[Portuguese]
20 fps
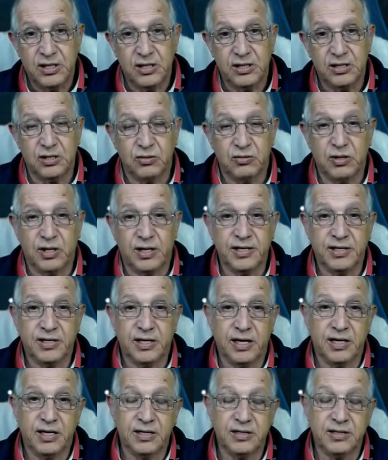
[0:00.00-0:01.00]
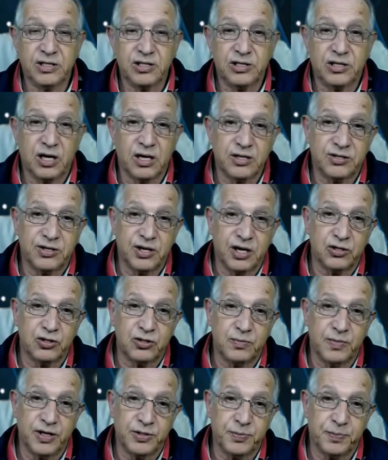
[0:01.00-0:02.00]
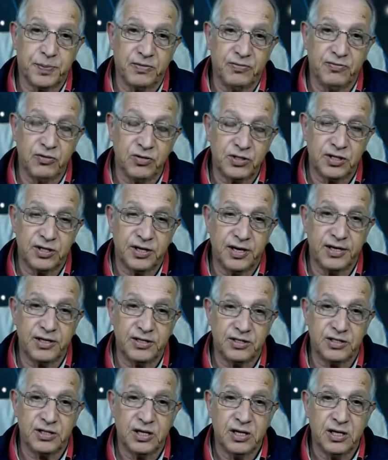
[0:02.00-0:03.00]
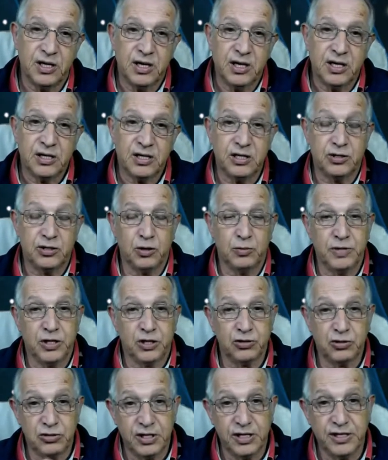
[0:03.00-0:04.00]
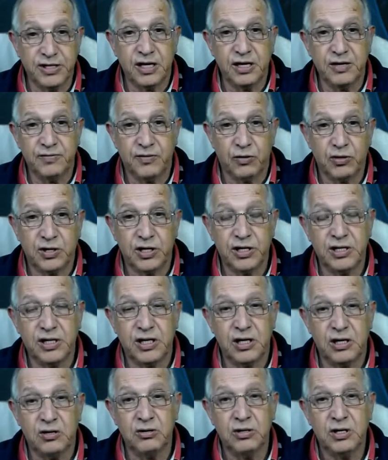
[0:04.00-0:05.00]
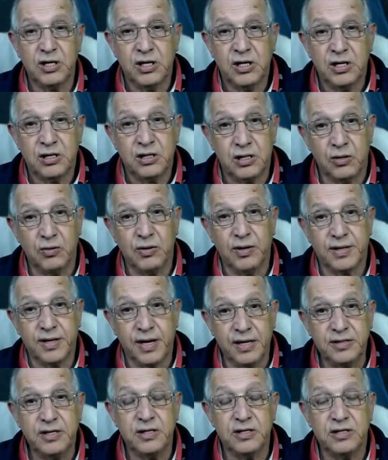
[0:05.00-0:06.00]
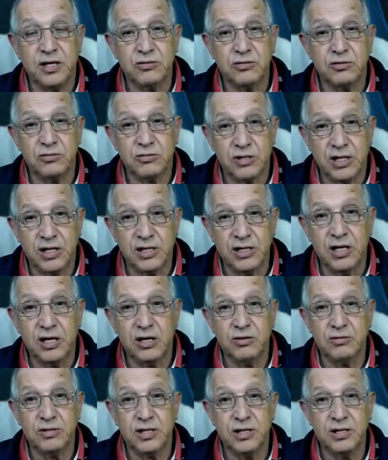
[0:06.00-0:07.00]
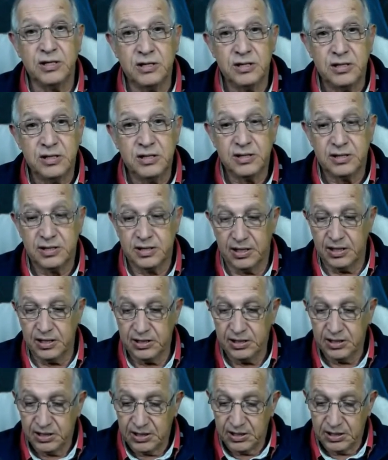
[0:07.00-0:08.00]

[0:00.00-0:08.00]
Então, a ideia é deixar acesso mais para vocês, que estão me ajudando a levar o canal, estão acreditando no canal, né? Tá?